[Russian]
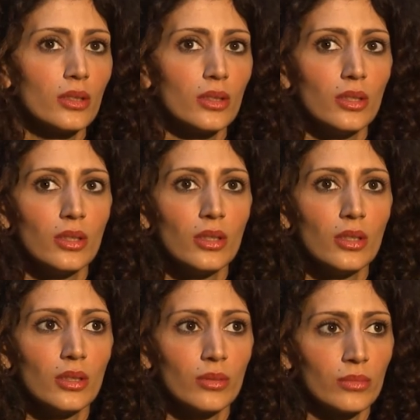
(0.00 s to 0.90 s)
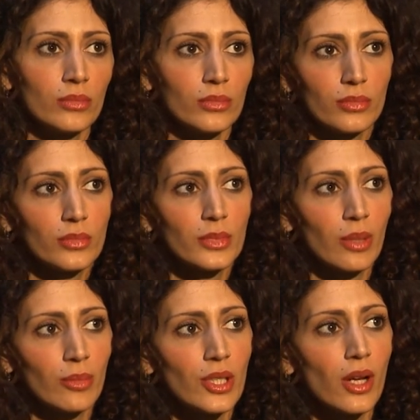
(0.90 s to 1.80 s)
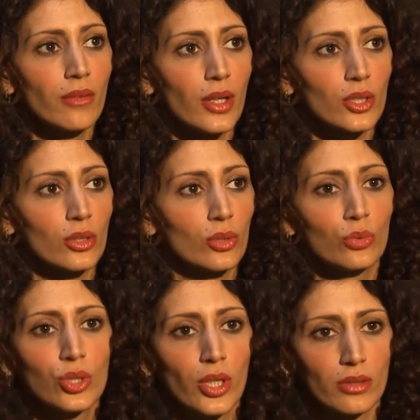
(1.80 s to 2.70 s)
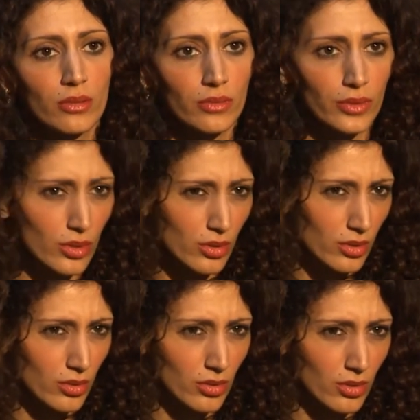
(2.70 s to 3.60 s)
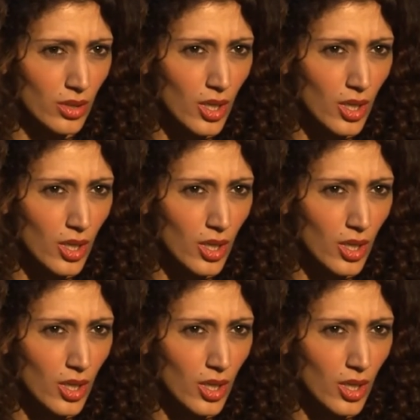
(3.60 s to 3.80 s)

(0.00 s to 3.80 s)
И для меня важно не участвовать э,